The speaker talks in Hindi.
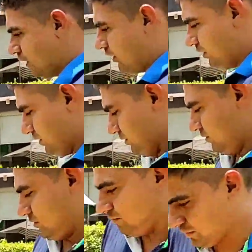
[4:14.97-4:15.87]
पूरा
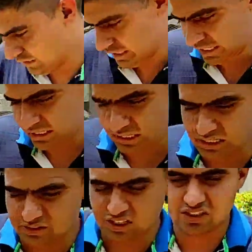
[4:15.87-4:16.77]
ये एक
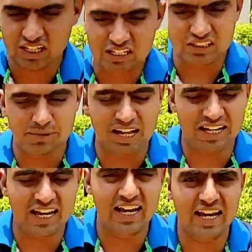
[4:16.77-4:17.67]
अच्छा स्टाइल सा बनाए
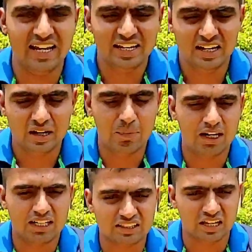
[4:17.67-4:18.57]
रखा है
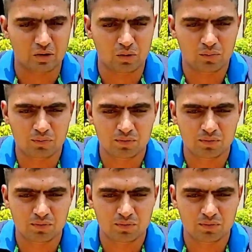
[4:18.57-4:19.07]
कपल खतर रहे हो